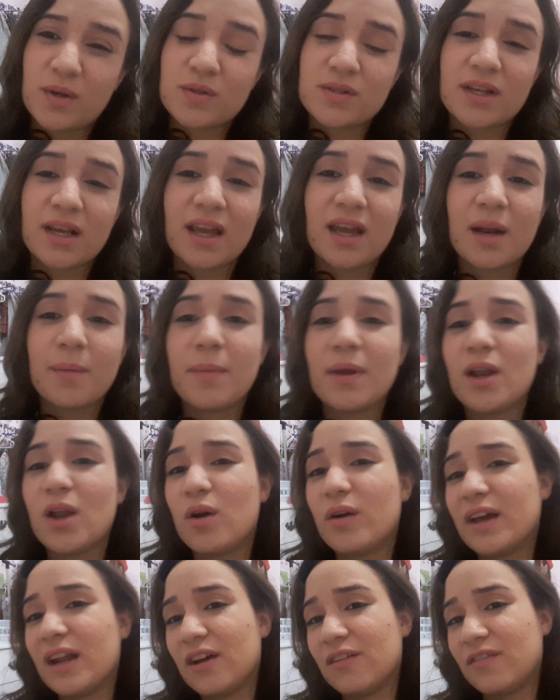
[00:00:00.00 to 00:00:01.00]
Eu sei que era
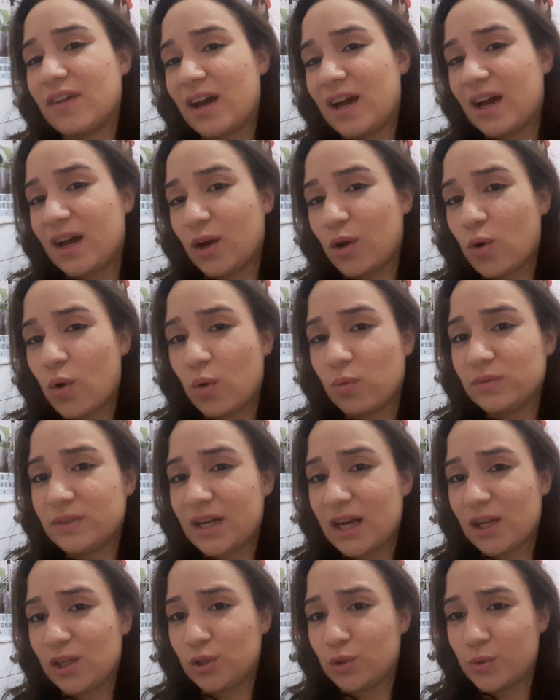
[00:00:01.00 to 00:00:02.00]
melhor gravar
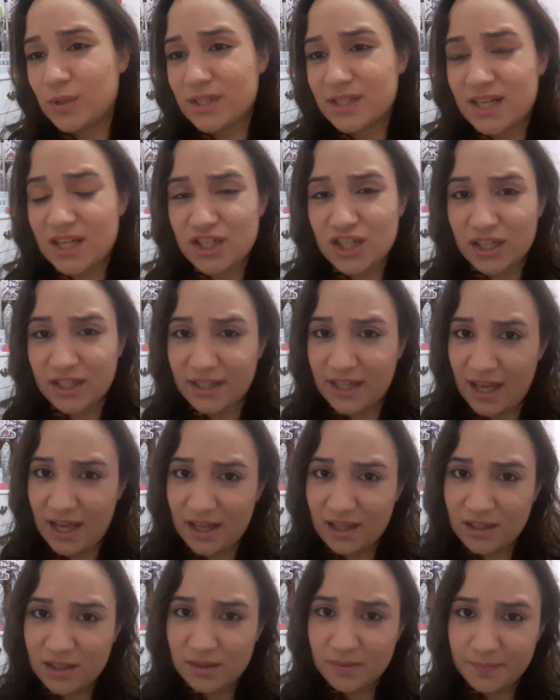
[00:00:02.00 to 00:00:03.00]
contra a luz da
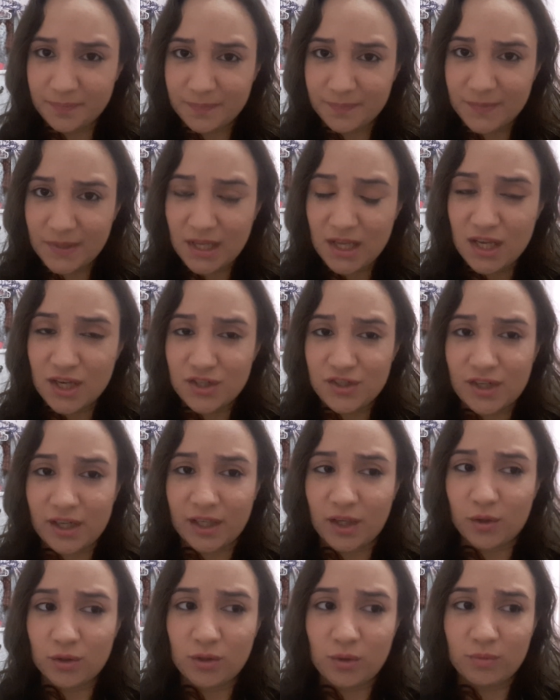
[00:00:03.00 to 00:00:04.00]
janela, já
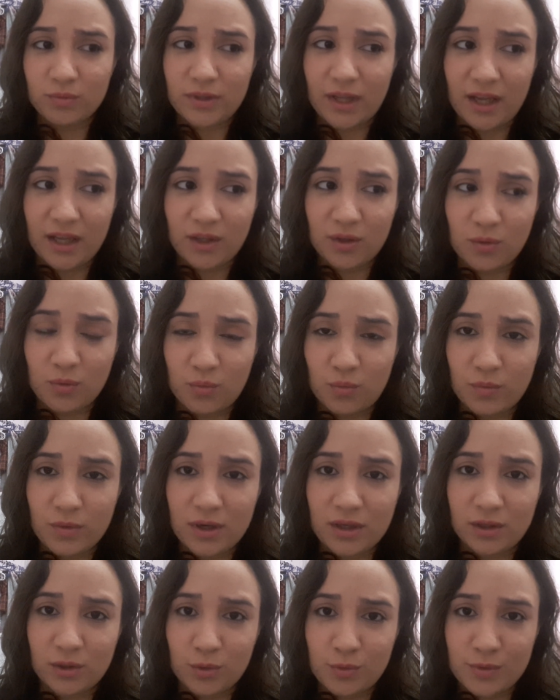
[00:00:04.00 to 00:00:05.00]
que eu não tenho
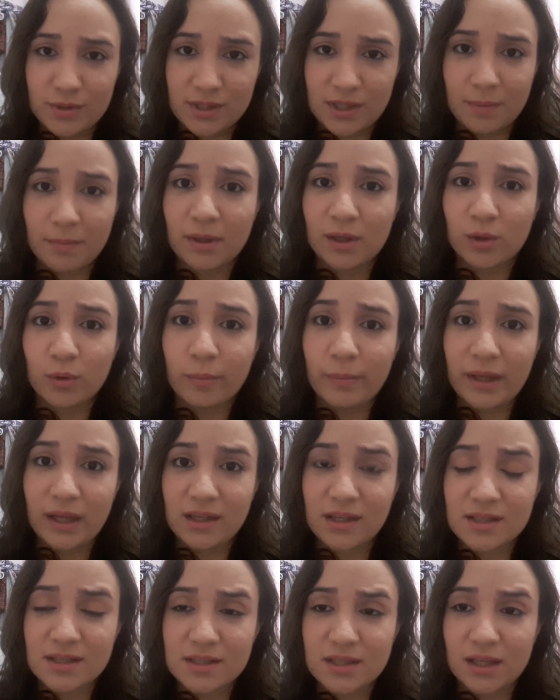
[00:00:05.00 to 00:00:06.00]
uma luz que me
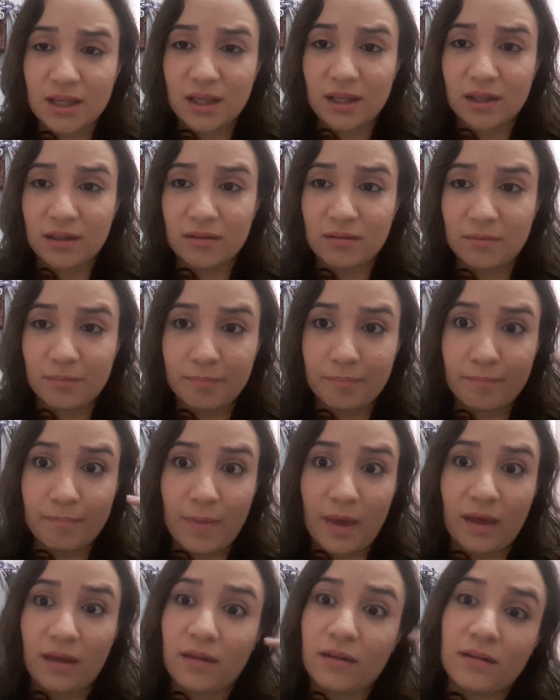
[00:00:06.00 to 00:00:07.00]
ilumine assim
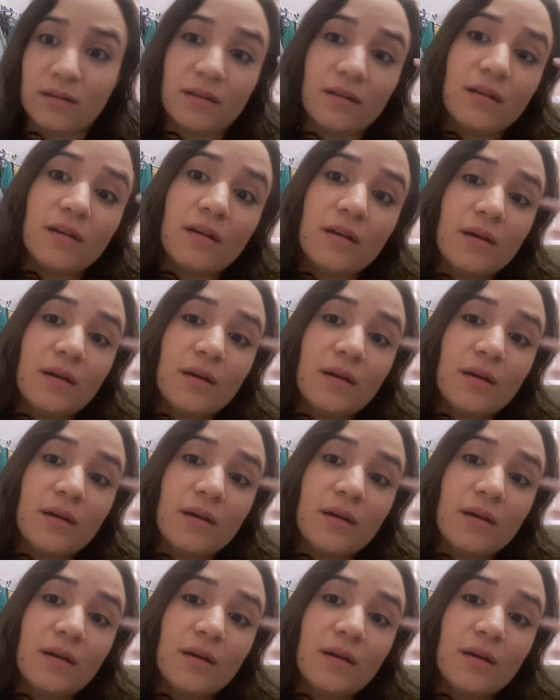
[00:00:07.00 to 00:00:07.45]
bem